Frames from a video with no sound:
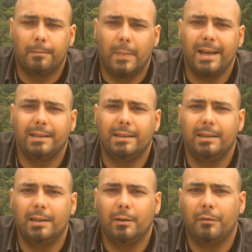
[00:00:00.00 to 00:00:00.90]
bah,
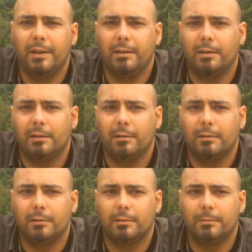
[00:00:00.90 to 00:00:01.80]
c'est en fait
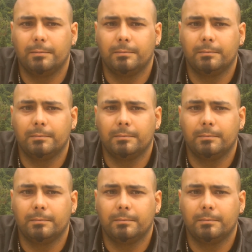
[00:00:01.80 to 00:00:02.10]
un,